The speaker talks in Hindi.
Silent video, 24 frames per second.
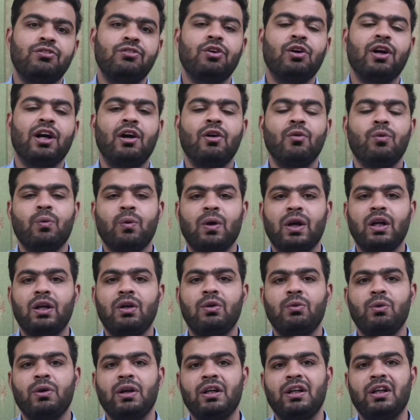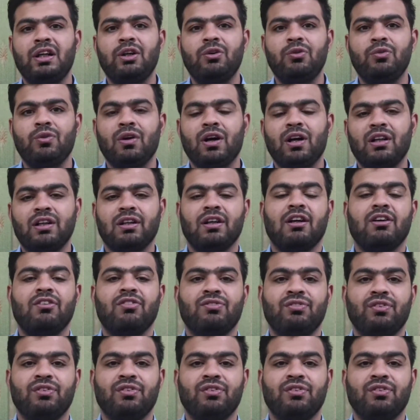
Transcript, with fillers: वो है 120 वाट का